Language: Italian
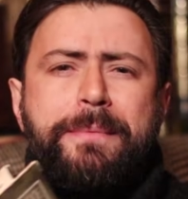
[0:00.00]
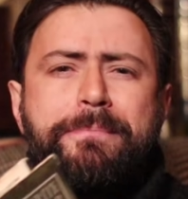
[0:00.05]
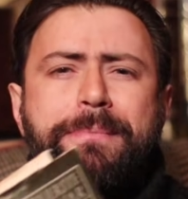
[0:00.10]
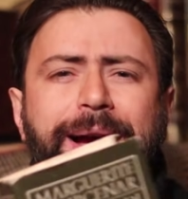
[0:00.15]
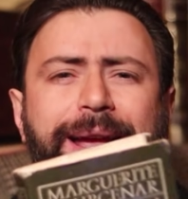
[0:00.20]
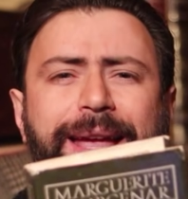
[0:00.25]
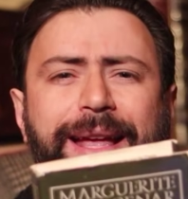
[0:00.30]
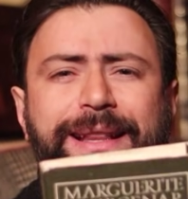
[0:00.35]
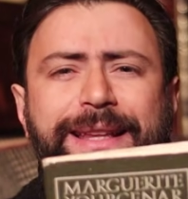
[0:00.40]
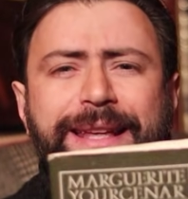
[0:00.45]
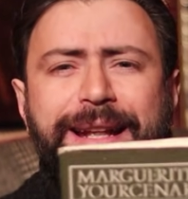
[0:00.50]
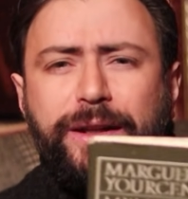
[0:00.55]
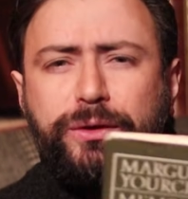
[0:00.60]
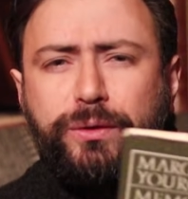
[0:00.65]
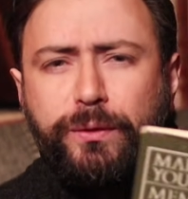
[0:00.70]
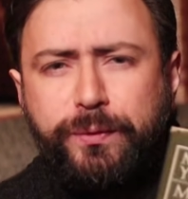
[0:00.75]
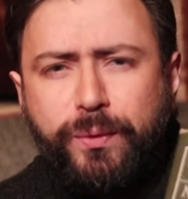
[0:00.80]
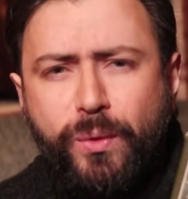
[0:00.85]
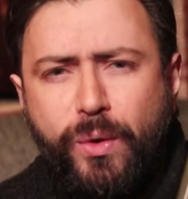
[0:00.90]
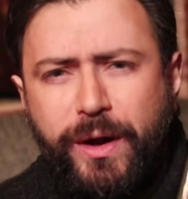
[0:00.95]
ma che
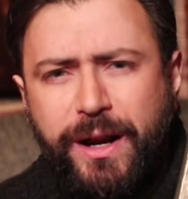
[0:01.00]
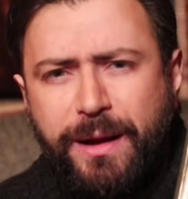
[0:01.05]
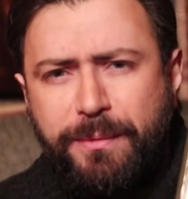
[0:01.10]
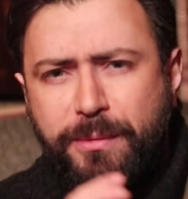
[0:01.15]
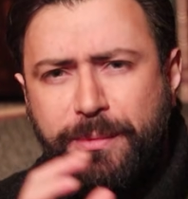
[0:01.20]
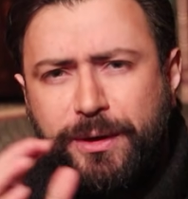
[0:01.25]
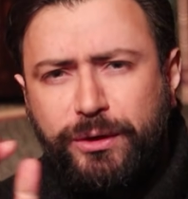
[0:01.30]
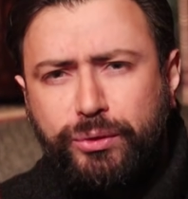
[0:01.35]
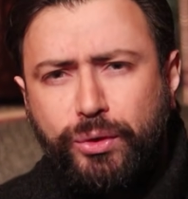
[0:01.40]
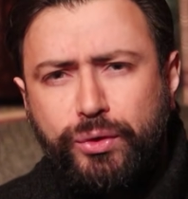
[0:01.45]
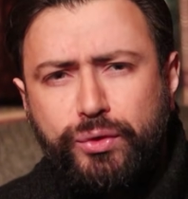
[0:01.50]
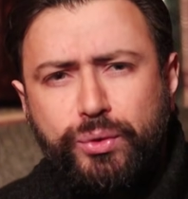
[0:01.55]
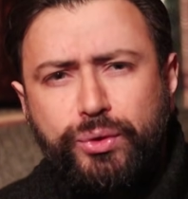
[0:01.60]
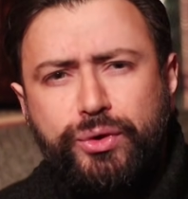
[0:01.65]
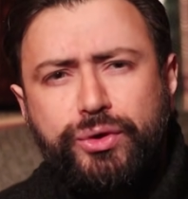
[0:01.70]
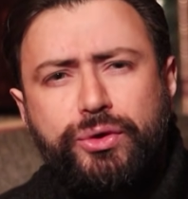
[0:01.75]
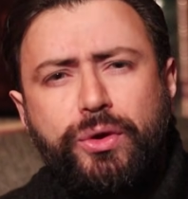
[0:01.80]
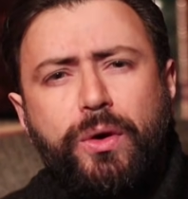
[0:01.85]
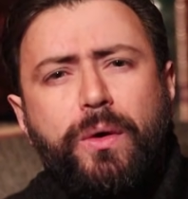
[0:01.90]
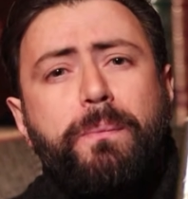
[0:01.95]
tirato fuori al momento
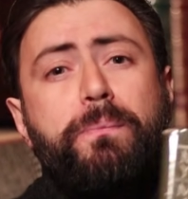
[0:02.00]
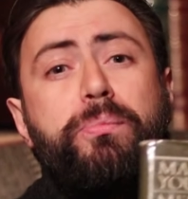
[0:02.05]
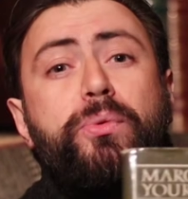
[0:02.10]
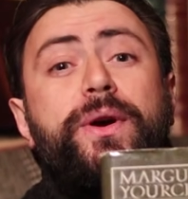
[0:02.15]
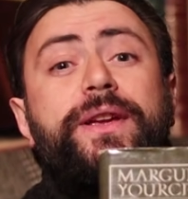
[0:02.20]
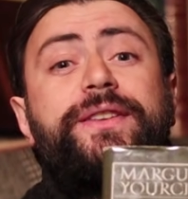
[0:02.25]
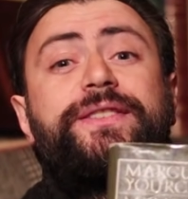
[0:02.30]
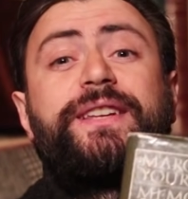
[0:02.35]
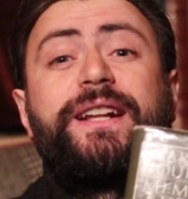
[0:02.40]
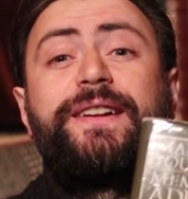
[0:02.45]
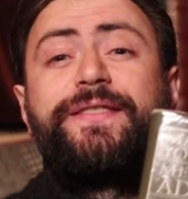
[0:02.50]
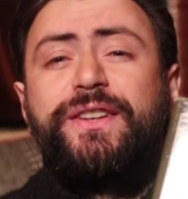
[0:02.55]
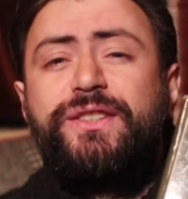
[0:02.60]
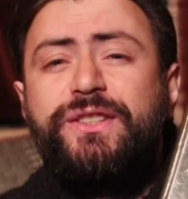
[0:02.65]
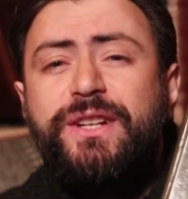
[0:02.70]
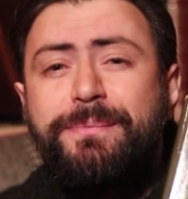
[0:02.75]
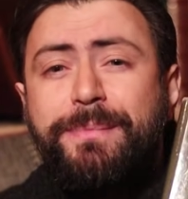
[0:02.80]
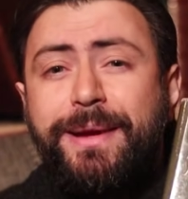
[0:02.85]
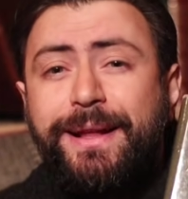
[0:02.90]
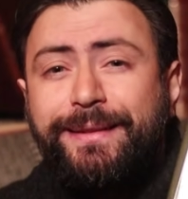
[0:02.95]
giusto può essere
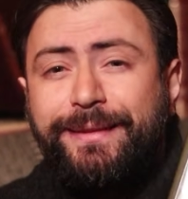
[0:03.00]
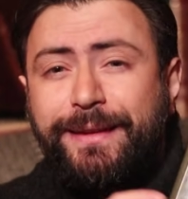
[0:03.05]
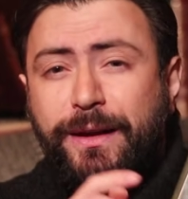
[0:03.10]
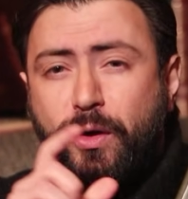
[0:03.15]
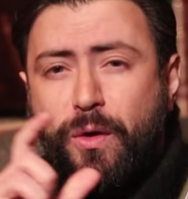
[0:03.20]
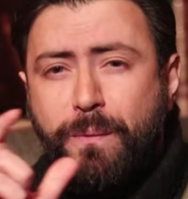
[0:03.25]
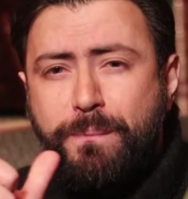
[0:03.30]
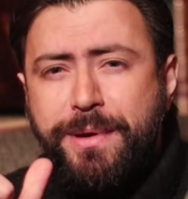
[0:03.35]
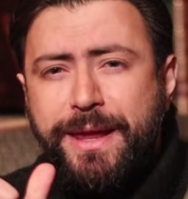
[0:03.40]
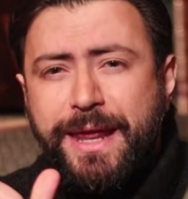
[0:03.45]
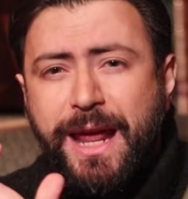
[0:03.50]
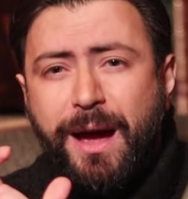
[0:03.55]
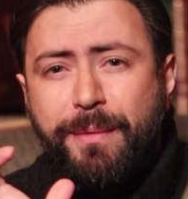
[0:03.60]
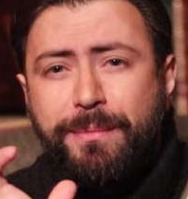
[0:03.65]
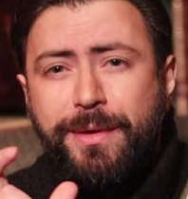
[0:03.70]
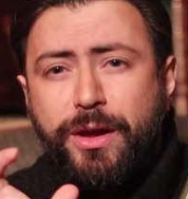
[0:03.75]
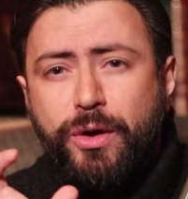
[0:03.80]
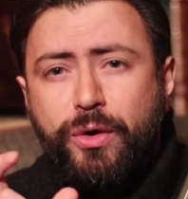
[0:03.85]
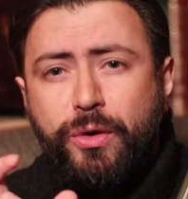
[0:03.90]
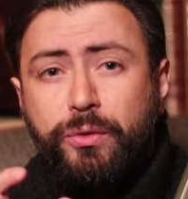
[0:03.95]
facilmente
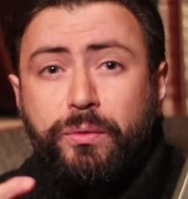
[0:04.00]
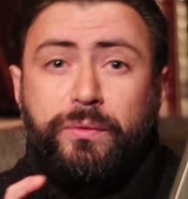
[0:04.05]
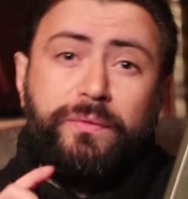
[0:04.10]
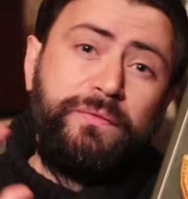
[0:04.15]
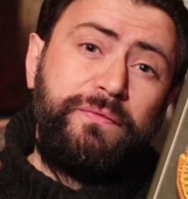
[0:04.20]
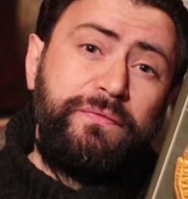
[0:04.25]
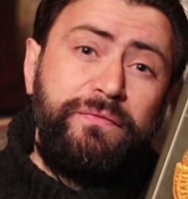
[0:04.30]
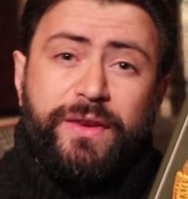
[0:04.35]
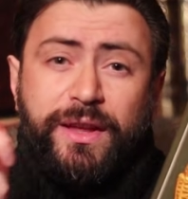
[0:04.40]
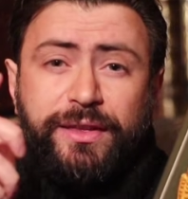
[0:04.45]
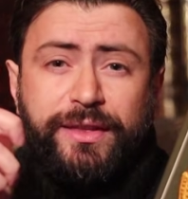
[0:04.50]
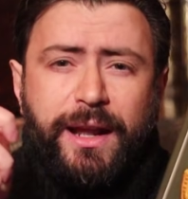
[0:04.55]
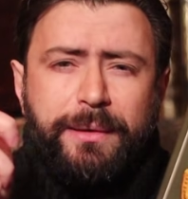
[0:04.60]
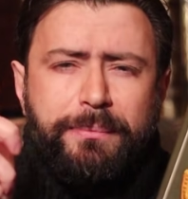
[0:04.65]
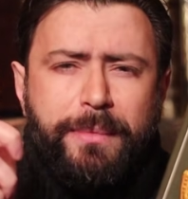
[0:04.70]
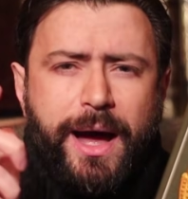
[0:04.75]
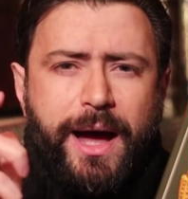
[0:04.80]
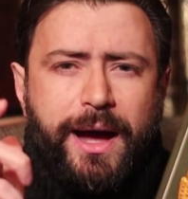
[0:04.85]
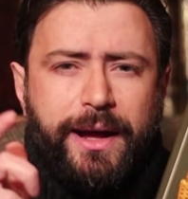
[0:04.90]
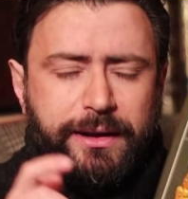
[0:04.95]
combinabile con un Vien
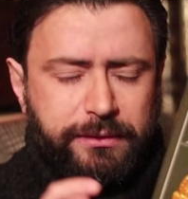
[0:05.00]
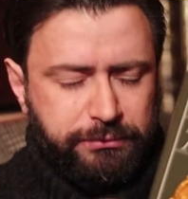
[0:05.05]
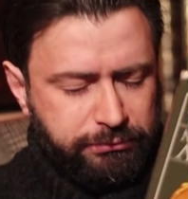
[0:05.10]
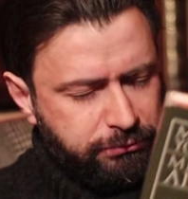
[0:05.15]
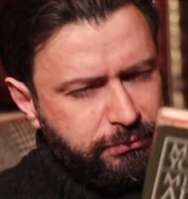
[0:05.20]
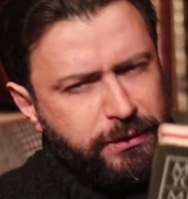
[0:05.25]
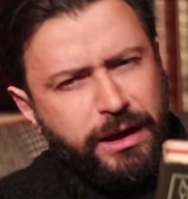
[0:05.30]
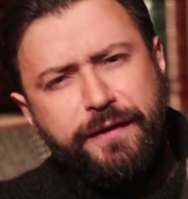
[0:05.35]
dal mare,